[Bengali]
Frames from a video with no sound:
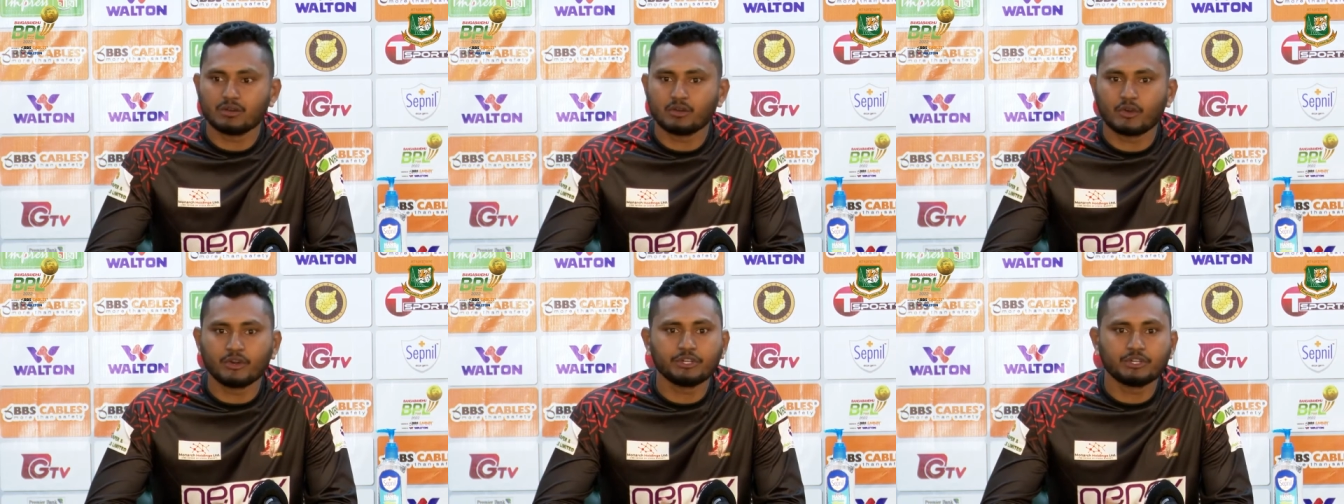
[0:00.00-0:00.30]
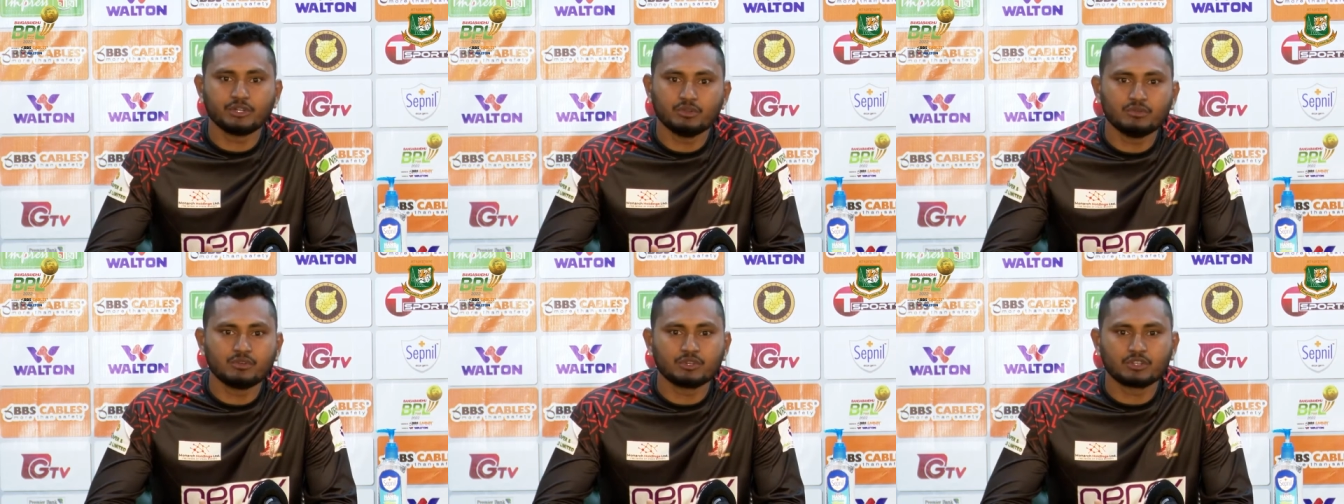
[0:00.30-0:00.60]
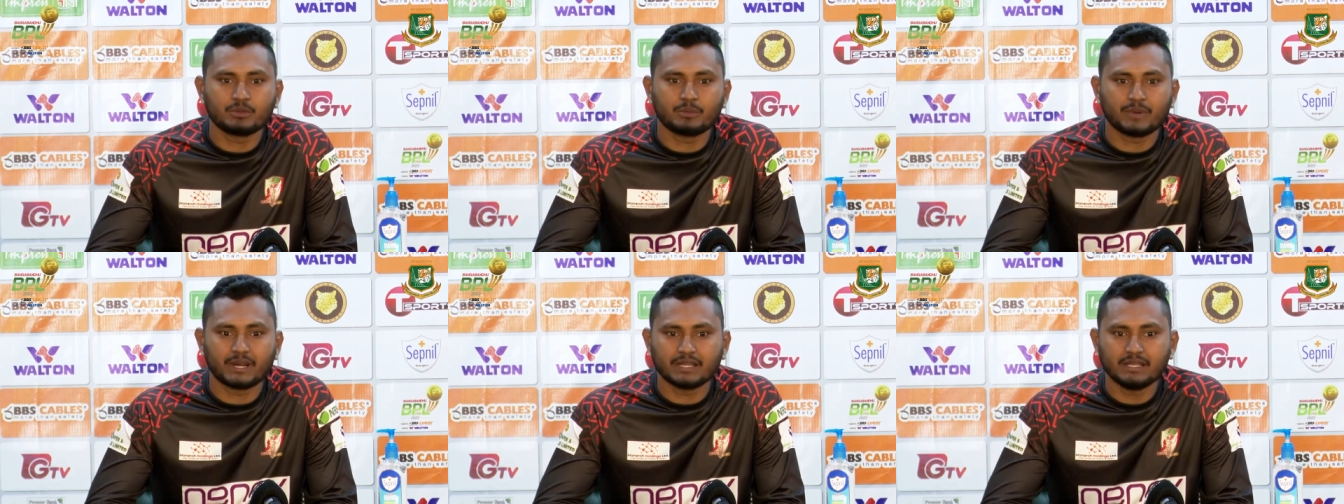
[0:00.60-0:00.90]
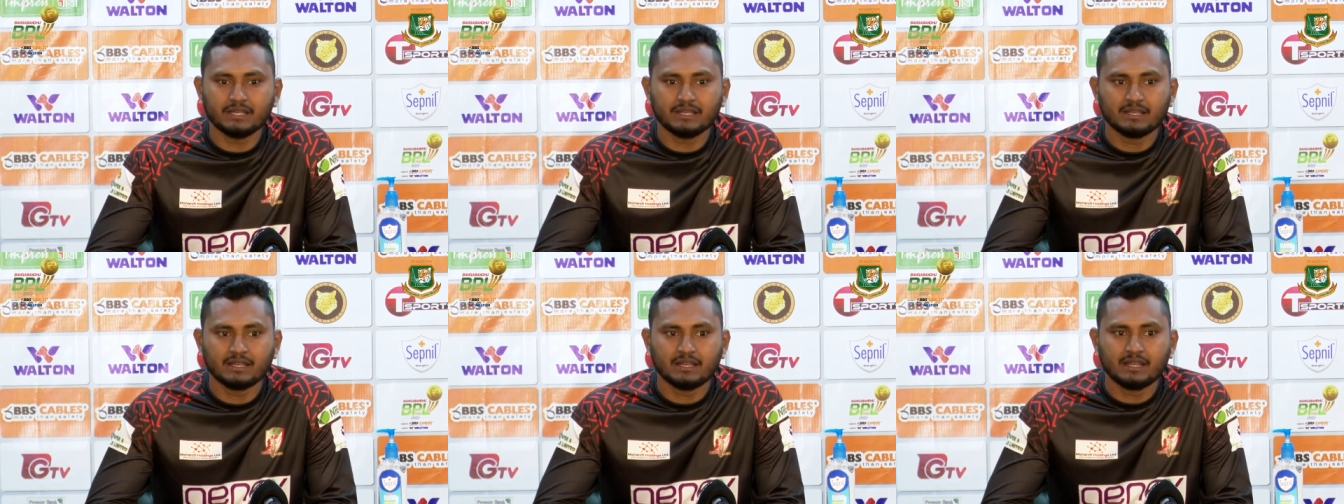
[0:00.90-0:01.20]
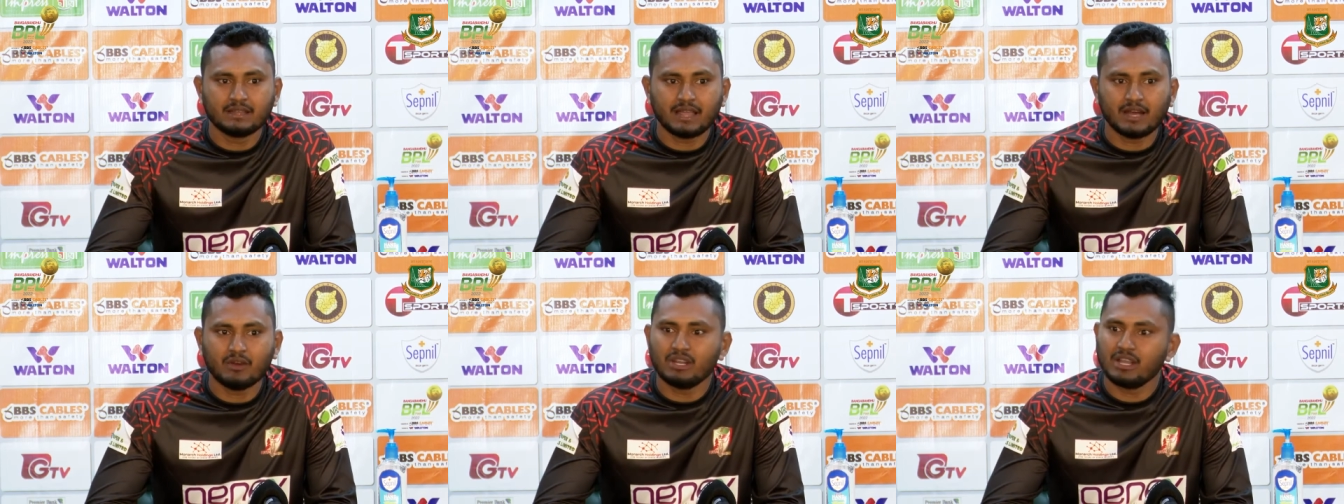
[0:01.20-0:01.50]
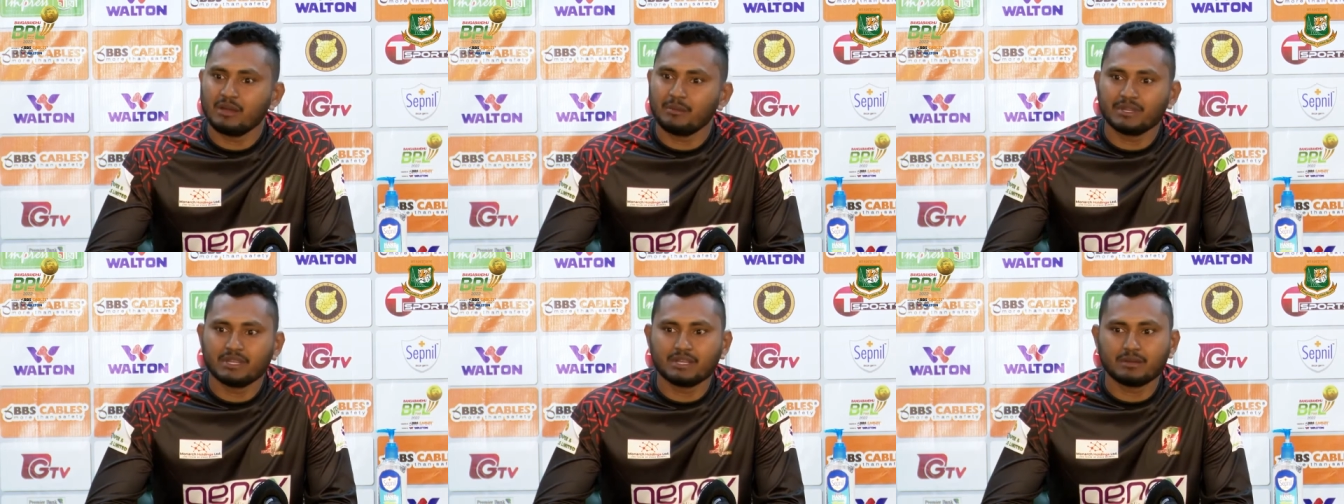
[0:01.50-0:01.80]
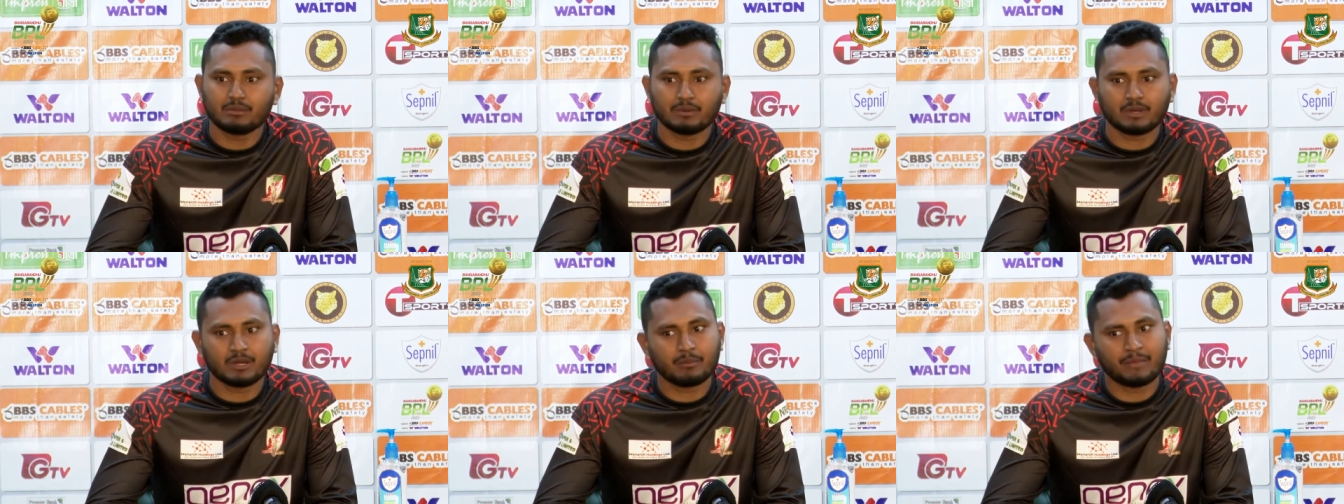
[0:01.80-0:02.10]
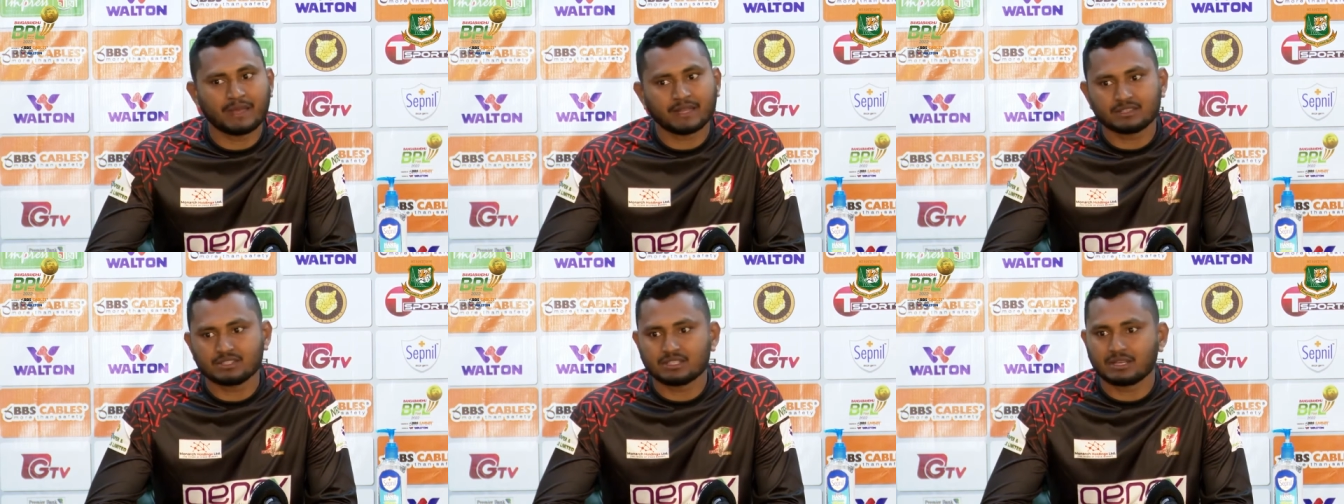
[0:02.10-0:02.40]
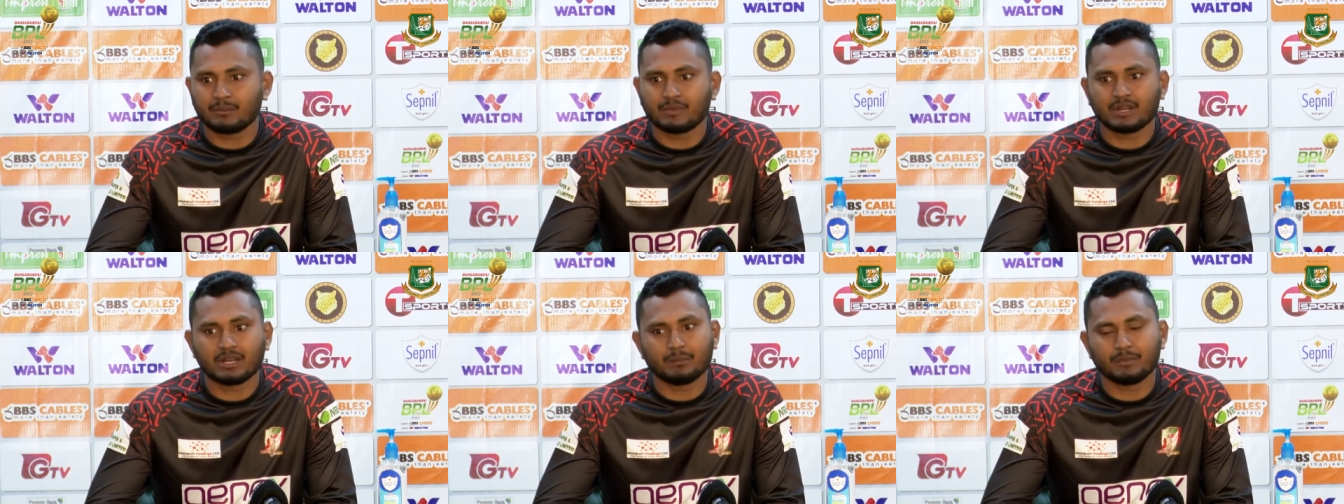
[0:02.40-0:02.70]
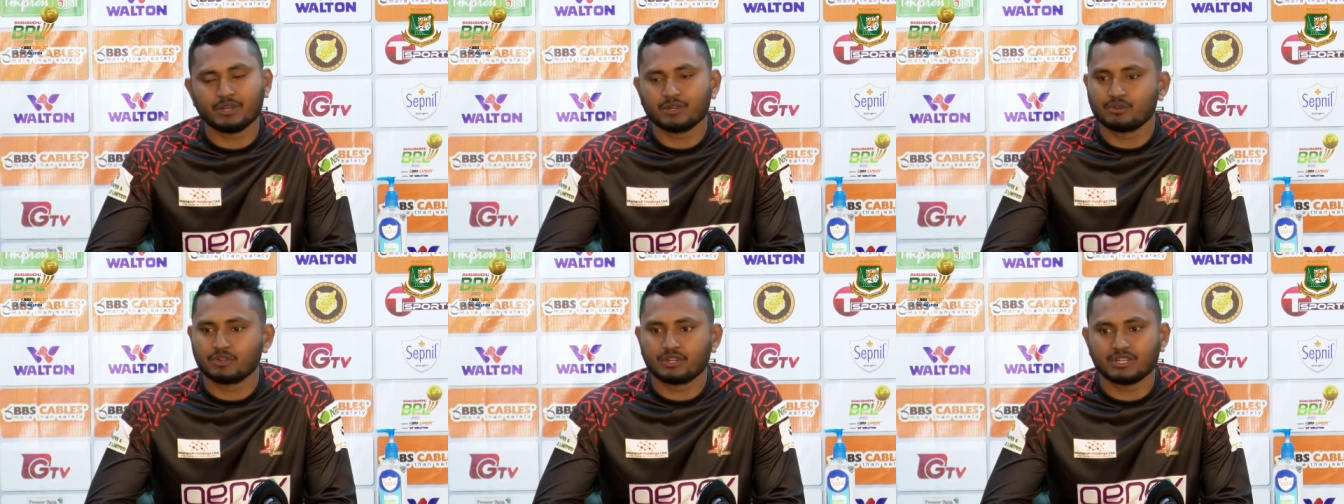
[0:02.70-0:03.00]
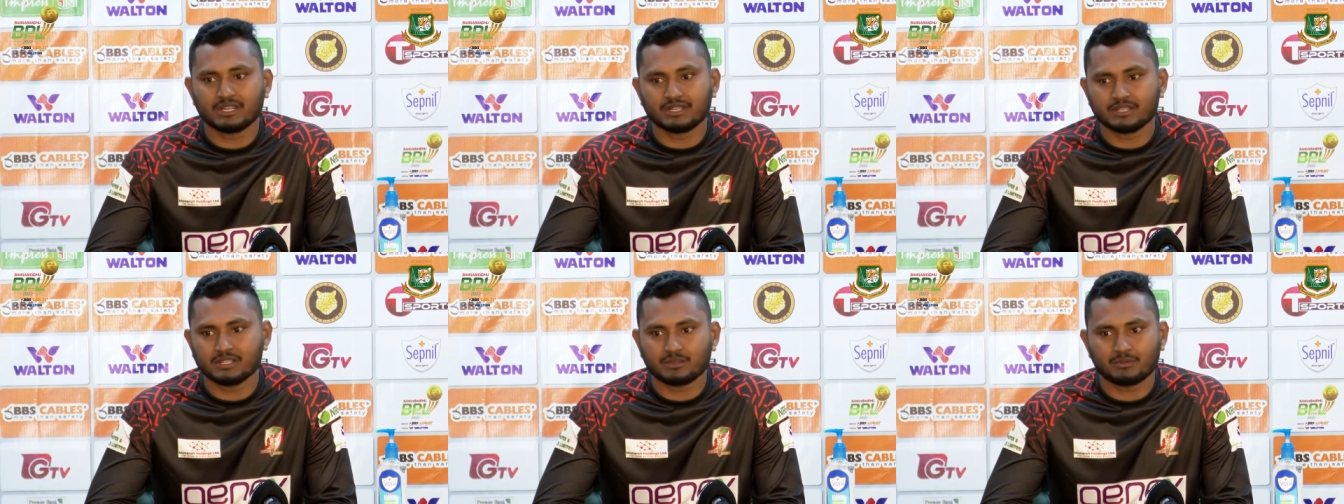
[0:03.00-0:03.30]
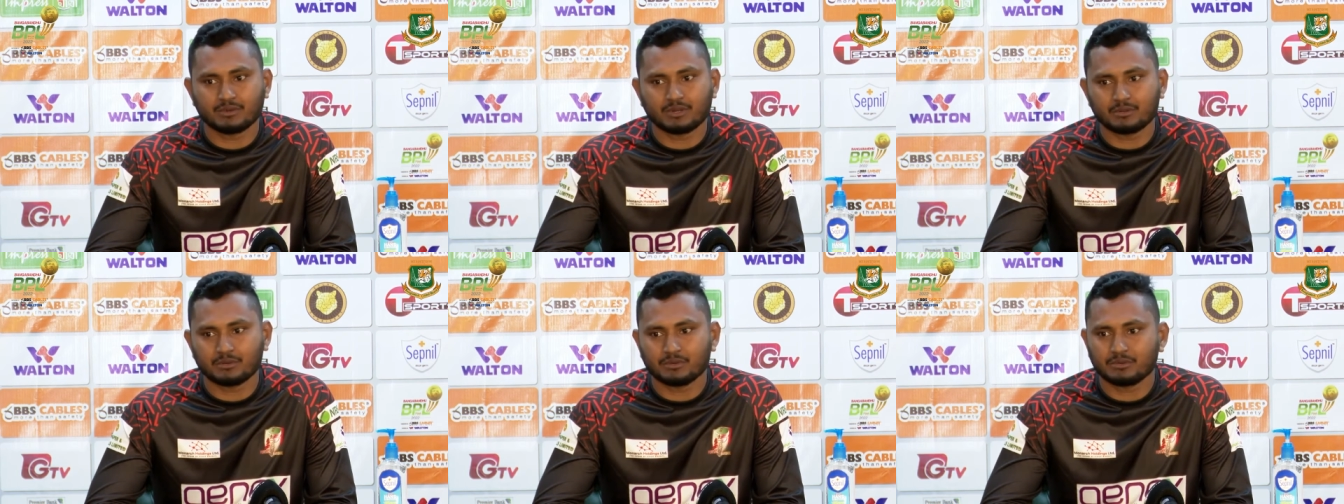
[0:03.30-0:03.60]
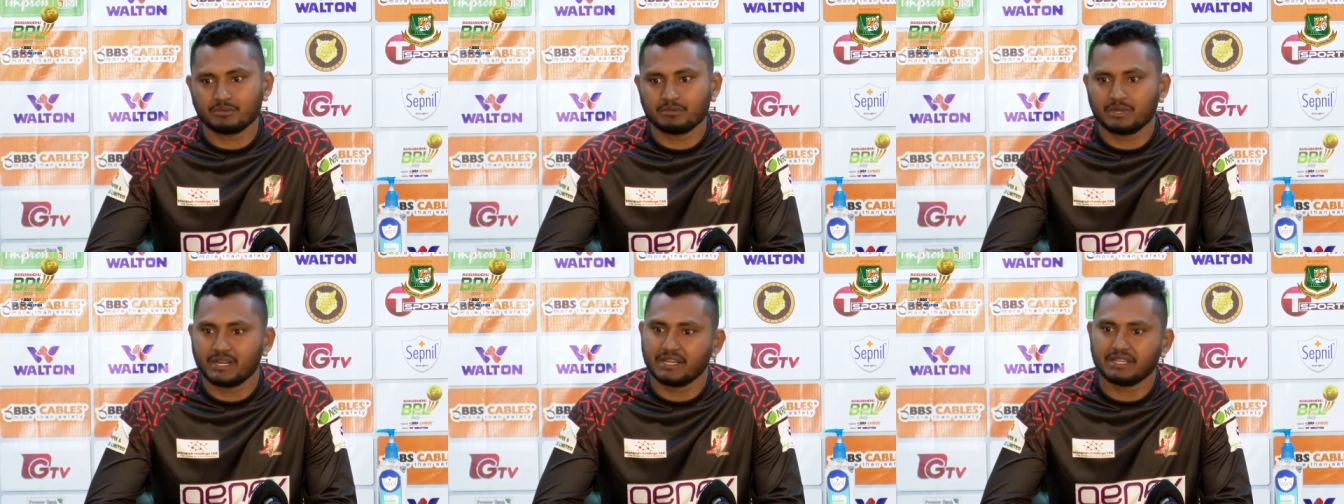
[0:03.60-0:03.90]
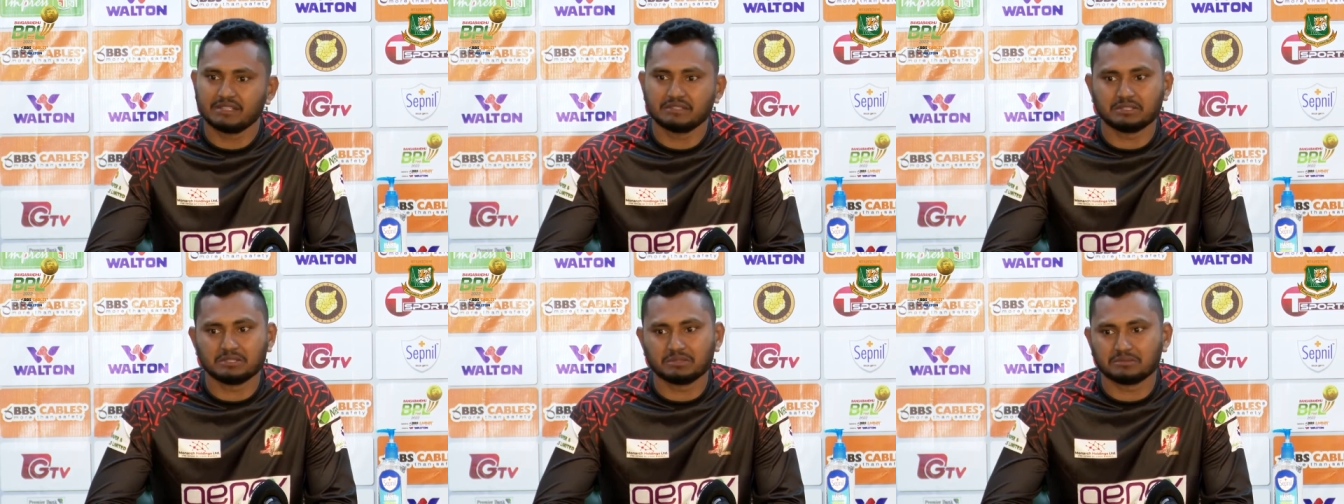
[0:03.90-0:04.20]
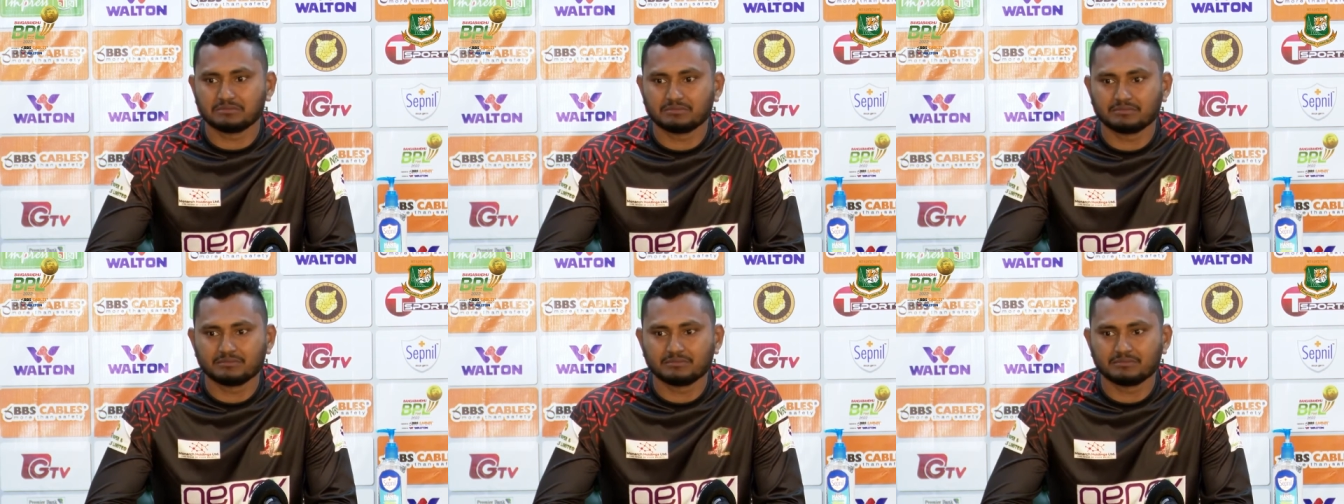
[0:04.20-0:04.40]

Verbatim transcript: কন্টিনিউ করতে পারি তাহলে আমাদের ম্যাচ আমরা বের করে নিয়ে যেতে পারবো এটাই ছিল